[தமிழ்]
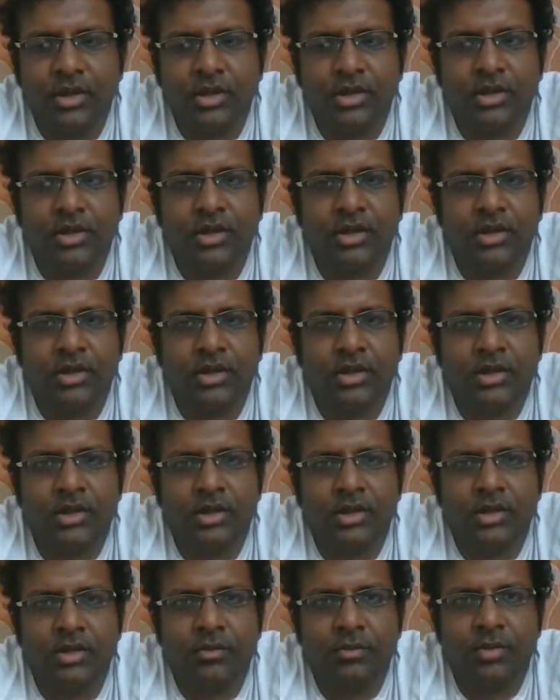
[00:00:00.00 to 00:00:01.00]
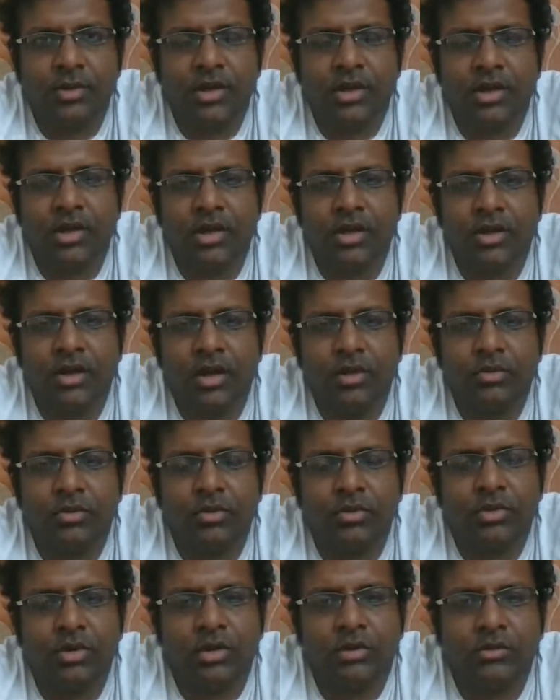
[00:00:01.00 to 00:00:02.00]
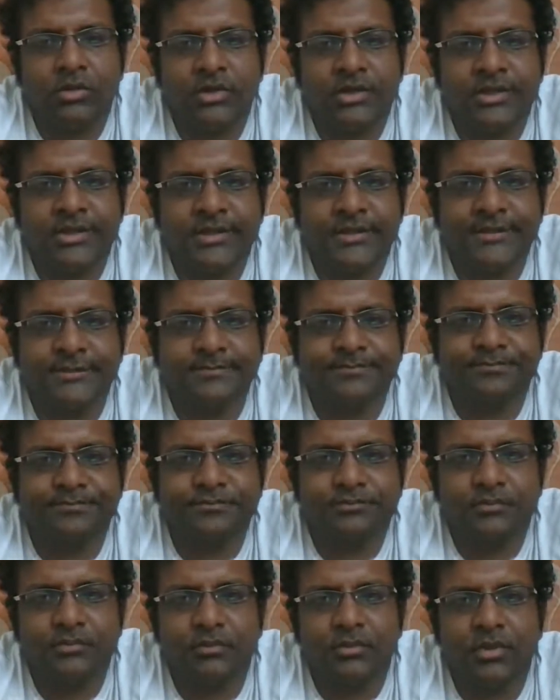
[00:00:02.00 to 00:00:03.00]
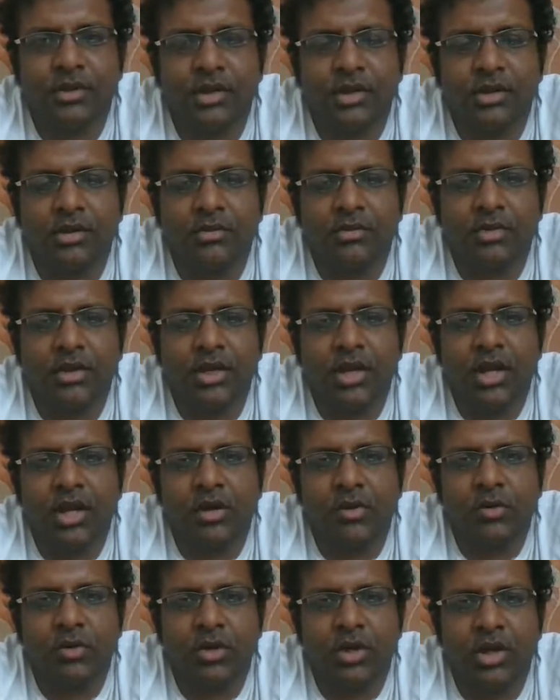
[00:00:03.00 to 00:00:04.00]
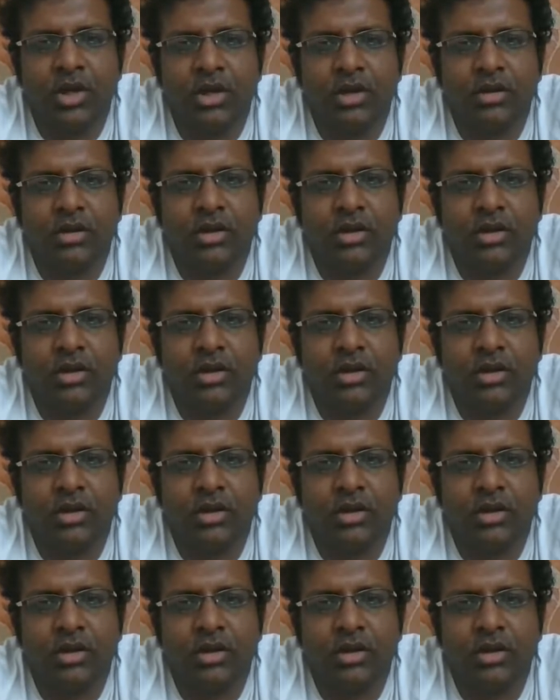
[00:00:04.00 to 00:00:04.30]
இந்த பிரணாய் அம்ருதாவும் வந்துக்கிட்டு மி மிரியால்குடா